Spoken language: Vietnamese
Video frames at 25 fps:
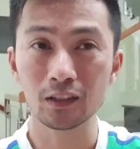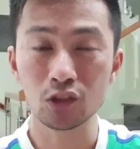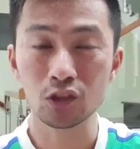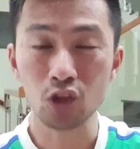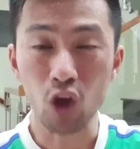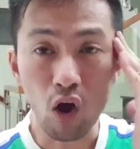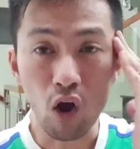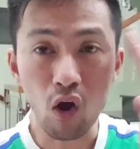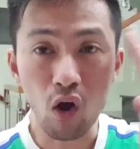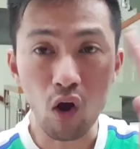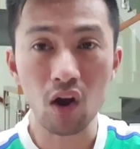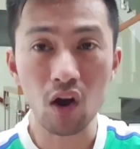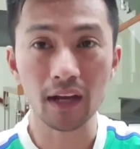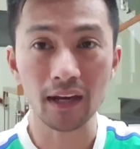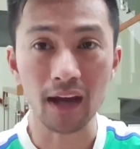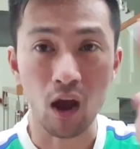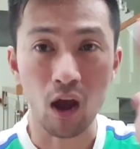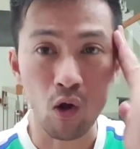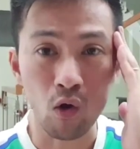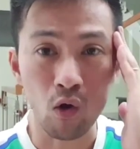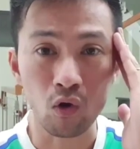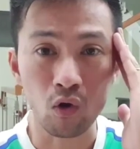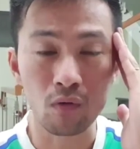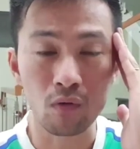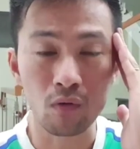cho cái
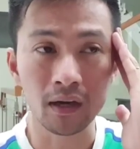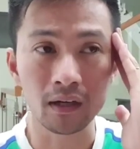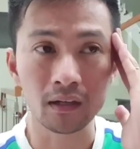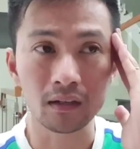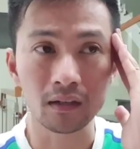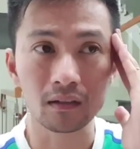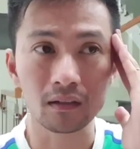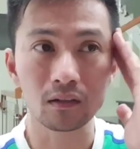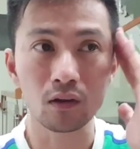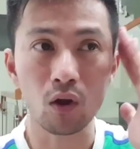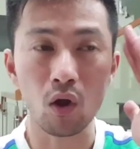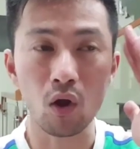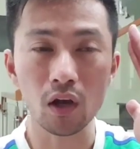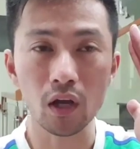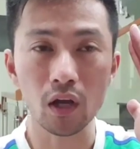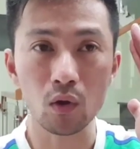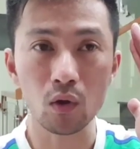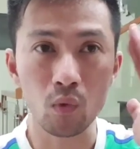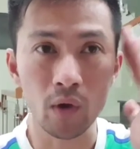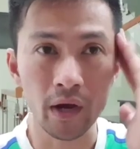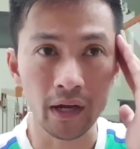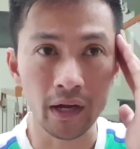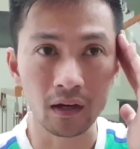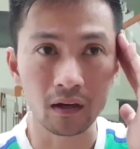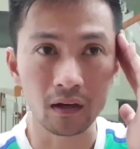đầu của mình có cái
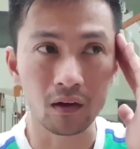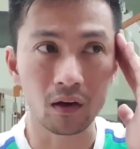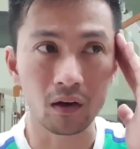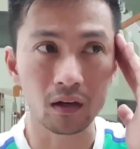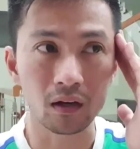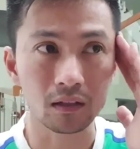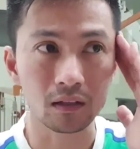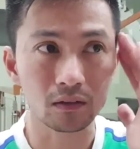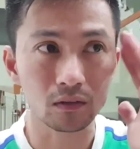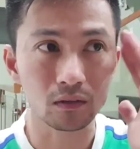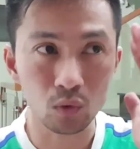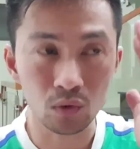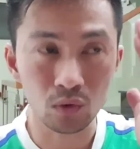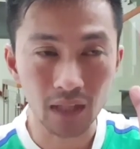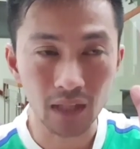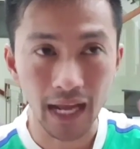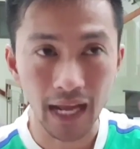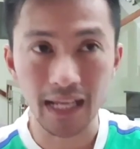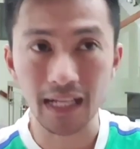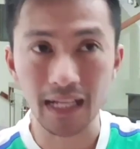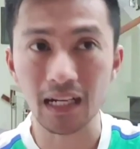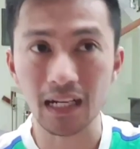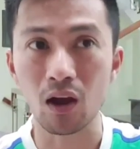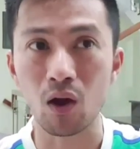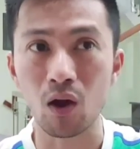quyền gọi là tôi
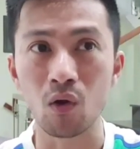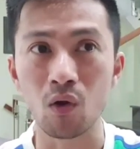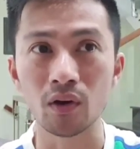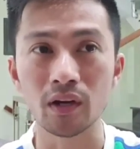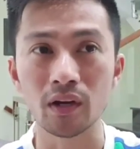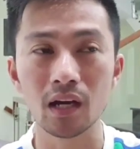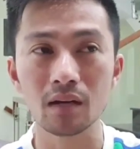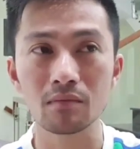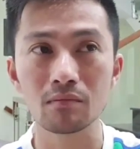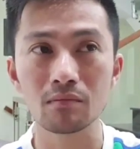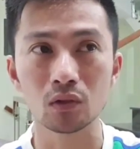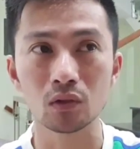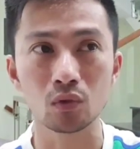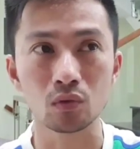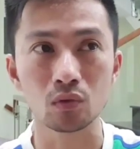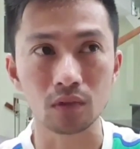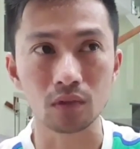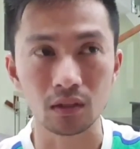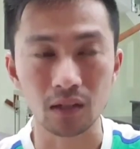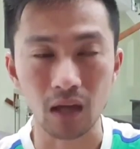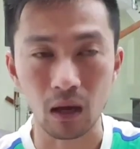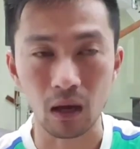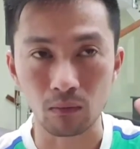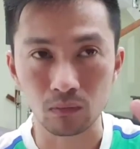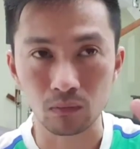thấy cơ hội đến mà tôi
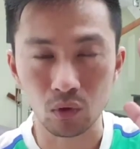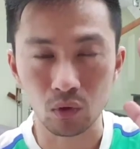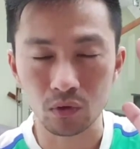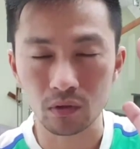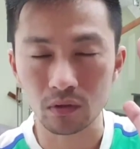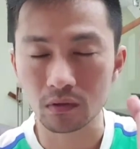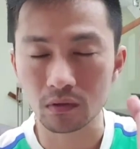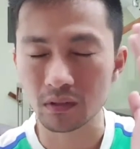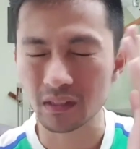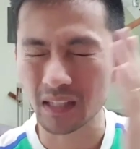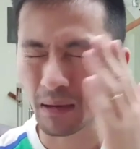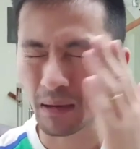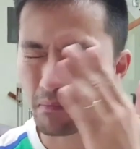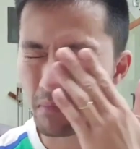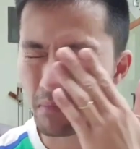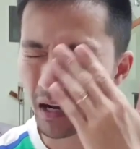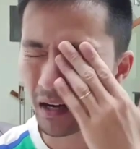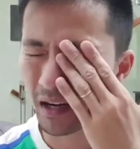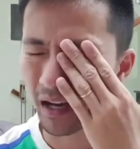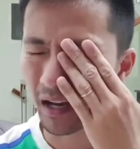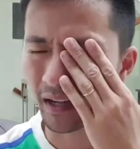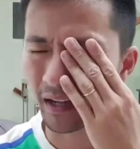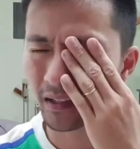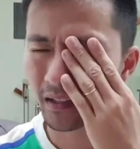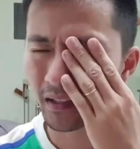tự động tôi nhắm
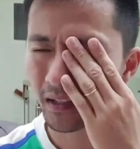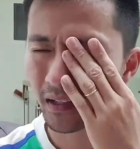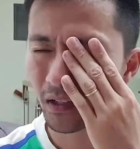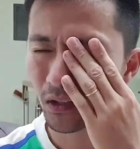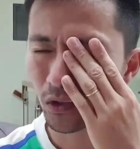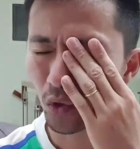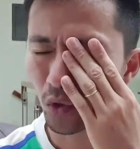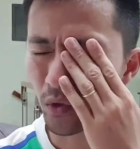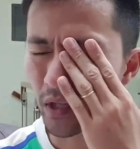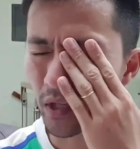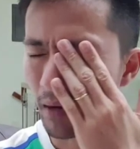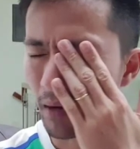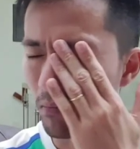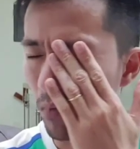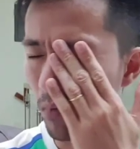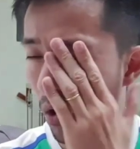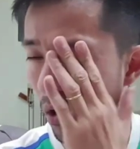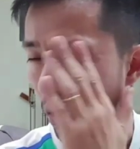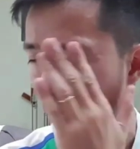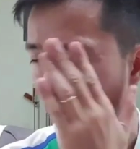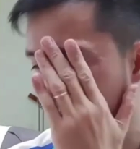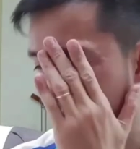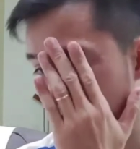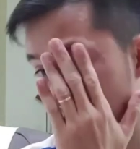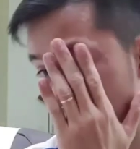mắt lại tôi giả
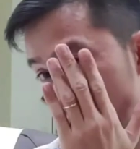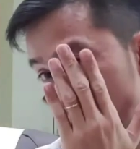bộ